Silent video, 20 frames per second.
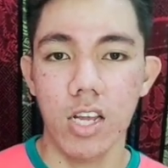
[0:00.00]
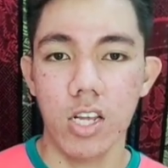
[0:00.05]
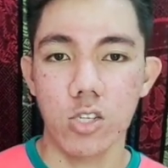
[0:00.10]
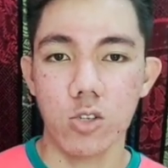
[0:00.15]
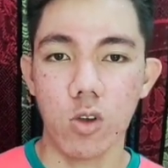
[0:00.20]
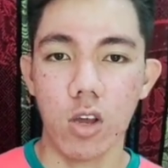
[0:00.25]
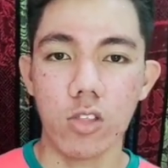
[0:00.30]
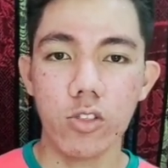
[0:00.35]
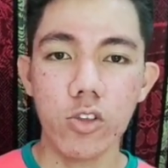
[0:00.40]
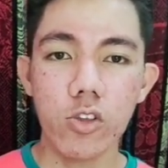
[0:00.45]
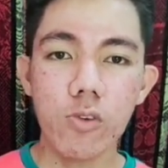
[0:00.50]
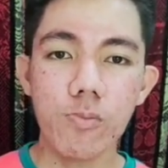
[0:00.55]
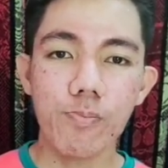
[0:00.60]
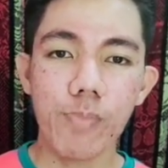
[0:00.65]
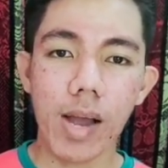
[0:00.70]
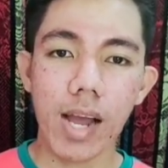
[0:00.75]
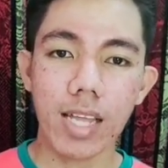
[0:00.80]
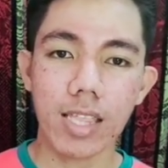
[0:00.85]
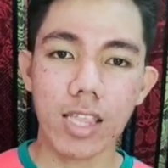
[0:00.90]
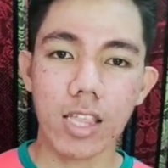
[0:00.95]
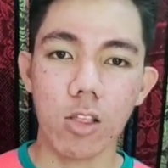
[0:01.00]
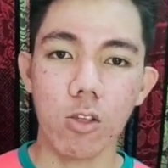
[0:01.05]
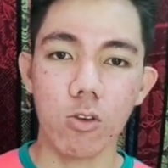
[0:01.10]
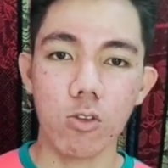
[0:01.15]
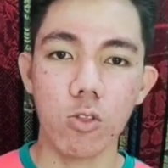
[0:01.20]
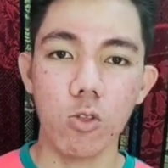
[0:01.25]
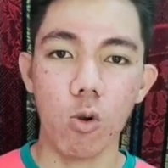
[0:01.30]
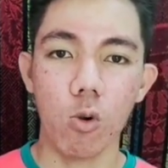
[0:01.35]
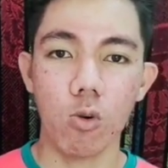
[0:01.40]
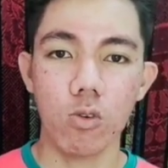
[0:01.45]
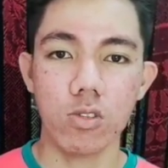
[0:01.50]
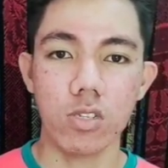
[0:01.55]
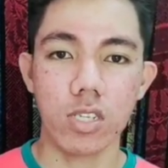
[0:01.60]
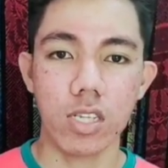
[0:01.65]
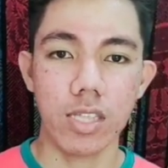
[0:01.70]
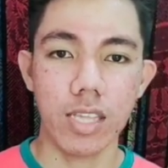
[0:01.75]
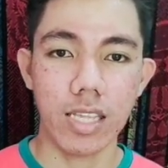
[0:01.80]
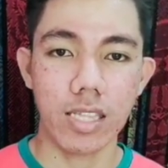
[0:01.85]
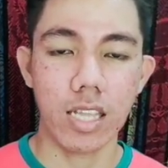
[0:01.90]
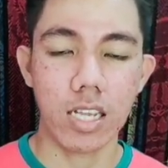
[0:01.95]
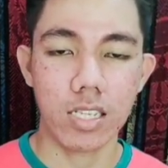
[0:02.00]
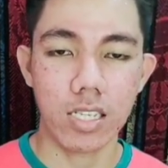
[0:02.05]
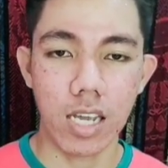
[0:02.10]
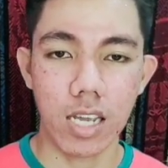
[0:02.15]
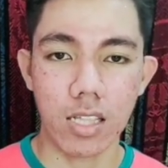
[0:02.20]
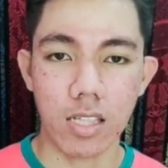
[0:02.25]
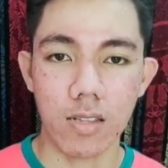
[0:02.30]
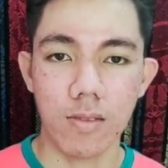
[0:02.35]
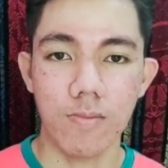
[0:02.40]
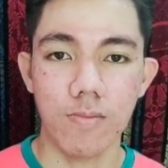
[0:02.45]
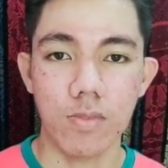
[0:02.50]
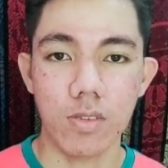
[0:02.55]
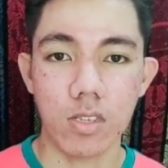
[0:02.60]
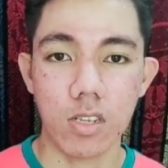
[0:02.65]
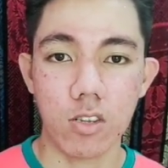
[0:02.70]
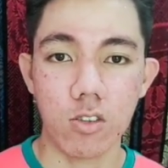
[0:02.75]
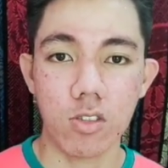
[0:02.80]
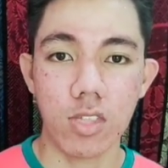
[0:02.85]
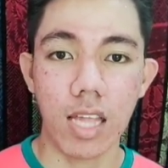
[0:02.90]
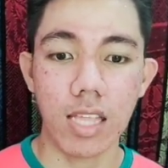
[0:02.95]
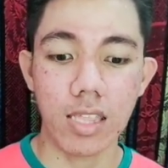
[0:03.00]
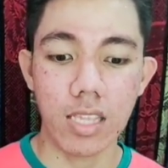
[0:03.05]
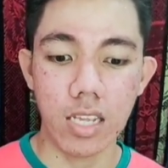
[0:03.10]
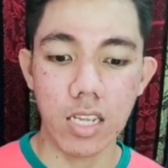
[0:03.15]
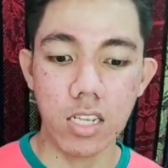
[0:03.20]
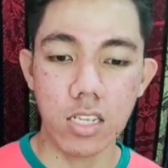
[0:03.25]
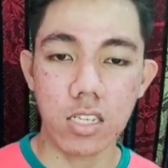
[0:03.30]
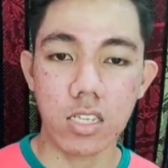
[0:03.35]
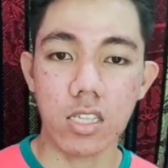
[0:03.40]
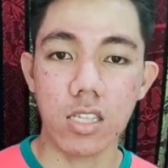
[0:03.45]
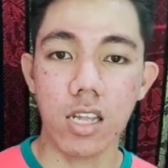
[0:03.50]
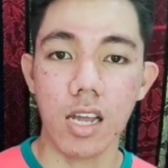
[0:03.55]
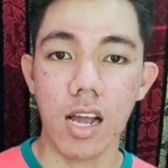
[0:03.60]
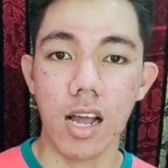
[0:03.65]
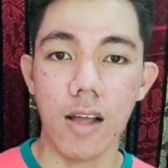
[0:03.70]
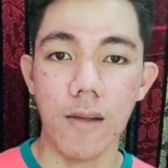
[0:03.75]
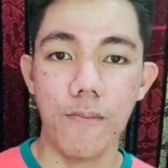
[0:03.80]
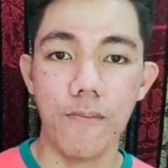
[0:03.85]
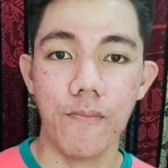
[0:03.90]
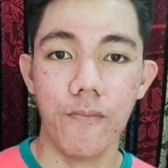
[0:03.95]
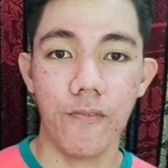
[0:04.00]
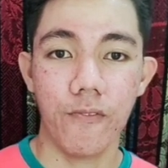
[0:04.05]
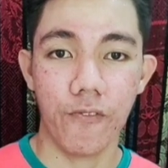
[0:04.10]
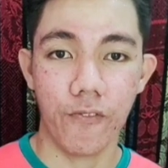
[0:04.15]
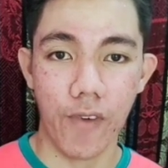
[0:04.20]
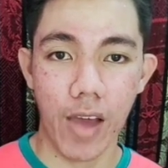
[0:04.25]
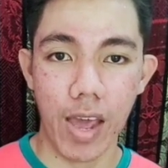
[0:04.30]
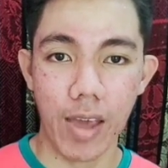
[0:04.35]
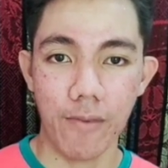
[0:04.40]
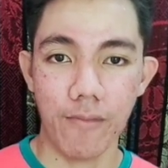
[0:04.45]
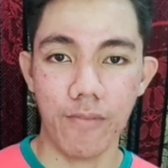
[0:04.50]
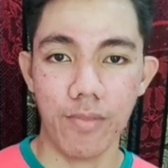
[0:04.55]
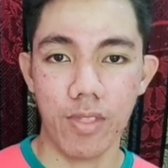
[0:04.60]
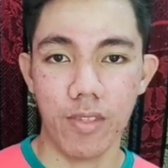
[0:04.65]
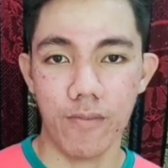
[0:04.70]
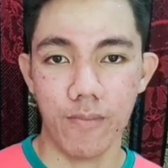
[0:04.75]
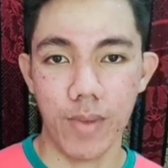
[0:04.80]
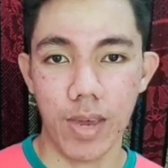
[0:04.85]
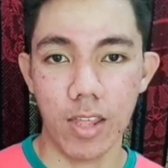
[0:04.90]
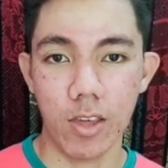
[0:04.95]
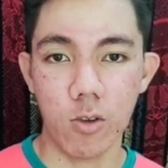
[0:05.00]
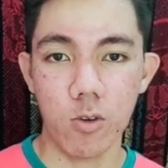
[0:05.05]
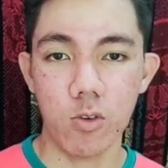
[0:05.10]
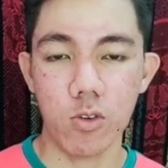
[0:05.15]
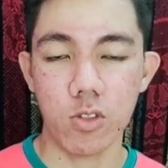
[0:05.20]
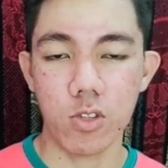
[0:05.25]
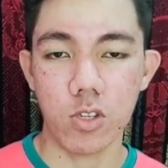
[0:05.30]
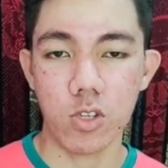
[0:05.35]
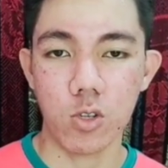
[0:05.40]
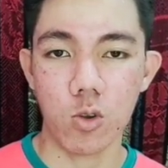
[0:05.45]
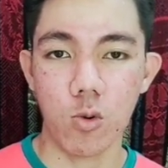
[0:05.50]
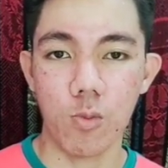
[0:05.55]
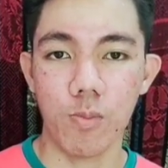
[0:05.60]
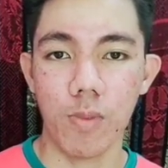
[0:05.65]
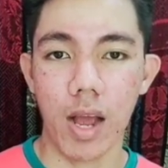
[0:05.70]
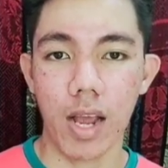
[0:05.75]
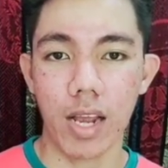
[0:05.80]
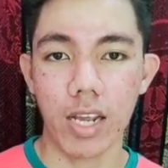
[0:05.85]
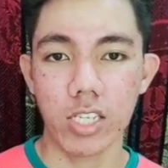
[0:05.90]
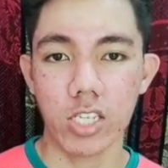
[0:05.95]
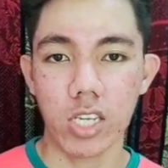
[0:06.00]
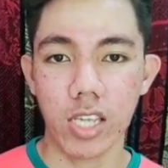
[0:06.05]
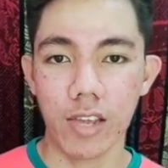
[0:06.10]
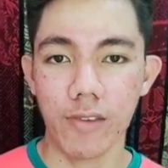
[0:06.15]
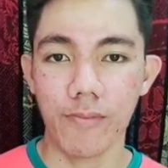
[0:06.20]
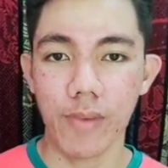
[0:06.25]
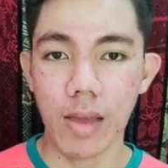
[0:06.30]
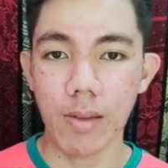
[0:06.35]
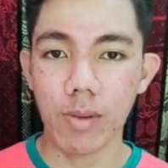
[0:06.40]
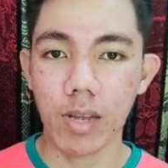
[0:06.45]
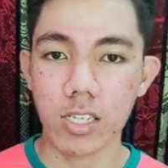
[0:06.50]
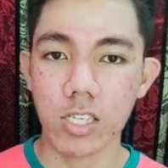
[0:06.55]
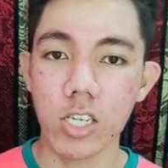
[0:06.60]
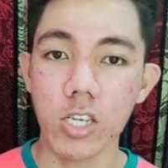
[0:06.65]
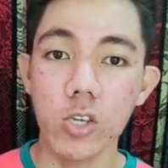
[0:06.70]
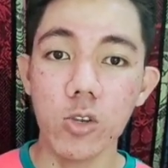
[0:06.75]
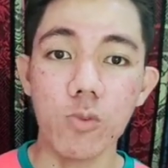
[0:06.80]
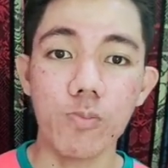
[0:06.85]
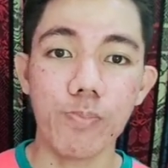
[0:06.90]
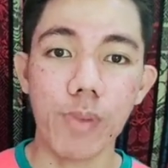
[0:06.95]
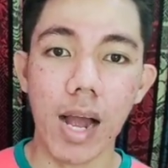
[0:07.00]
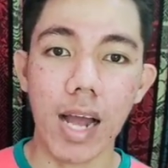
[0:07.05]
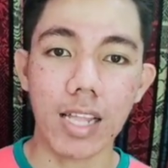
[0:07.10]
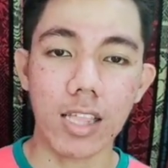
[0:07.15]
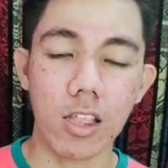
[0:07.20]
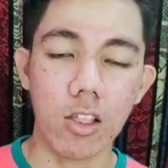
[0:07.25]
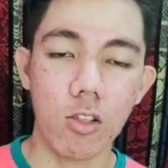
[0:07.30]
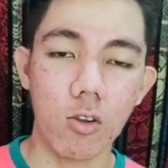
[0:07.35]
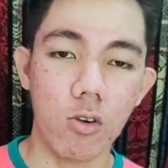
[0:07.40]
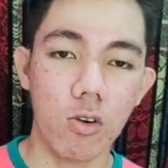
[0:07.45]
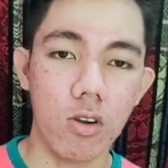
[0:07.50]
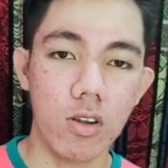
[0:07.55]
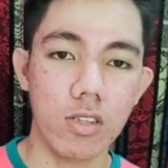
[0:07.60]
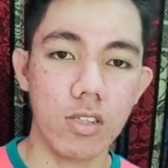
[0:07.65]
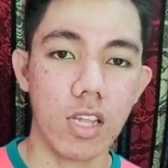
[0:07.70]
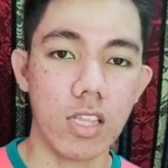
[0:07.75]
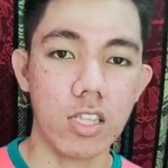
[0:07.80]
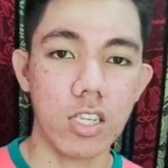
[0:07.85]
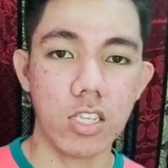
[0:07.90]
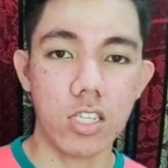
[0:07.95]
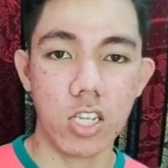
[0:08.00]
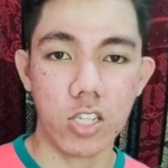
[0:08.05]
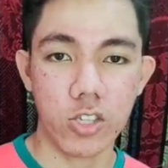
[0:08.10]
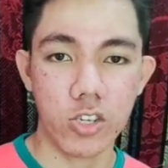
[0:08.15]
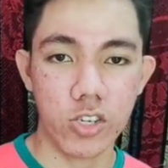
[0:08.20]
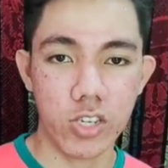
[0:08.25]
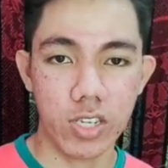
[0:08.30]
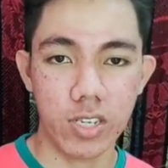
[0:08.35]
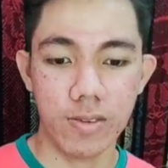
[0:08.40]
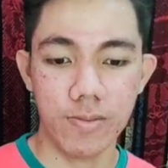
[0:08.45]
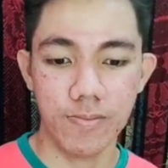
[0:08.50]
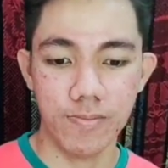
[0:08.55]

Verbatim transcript: So ano yung pangatlo doon sa data set? So that is the 5. Very good. So bakit siya naging 5? Kasi yung pangatlo that is the third.